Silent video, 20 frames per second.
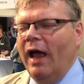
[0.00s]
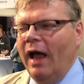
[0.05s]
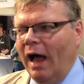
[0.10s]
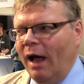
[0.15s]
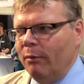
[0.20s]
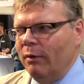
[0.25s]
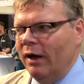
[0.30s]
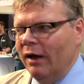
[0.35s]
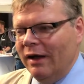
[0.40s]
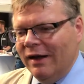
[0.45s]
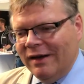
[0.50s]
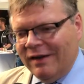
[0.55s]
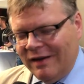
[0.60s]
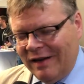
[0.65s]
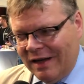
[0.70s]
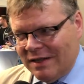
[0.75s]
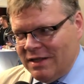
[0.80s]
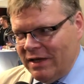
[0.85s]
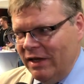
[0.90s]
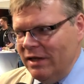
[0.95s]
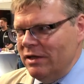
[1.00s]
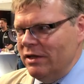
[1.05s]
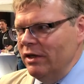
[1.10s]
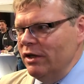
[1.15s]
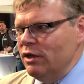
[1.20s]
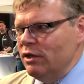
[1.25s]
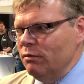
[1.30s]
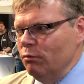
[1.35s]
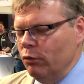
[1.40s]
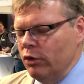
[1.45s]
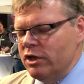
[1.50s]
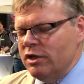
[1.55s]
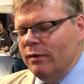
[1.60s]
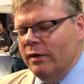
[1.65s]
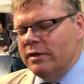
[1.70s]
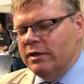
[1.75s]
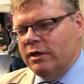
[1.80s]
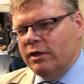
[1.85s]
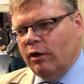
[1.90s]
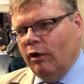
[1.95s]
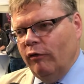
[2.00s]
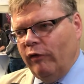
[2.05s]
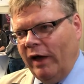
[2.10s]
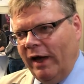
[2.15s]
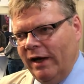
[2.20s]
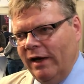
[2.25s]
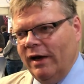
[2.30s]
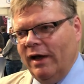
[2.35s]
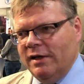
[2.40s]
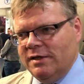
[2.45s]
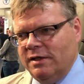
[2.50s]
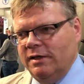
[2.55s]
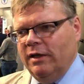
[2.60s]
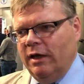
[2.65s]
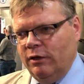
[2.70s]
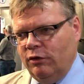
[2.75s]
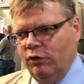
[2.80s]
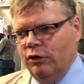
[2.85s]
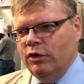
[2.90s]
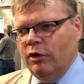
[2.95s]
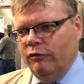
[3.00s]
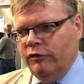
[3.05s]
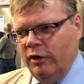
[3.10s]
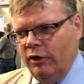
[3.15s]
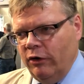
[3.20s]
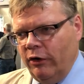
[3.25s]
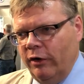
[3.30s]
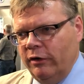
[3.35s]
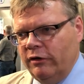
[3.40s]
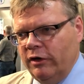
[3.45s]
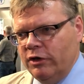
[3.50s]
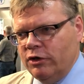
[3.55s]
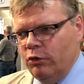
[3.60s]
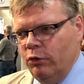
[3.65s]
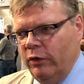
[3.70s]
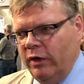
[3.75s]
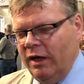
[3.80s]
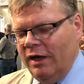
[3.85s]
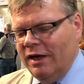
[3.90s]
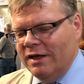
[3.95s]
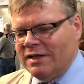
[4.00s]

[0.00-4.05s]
Aber tatsächlich muss man sich darauf einlassen, natürlich, auf die neuen Technologien.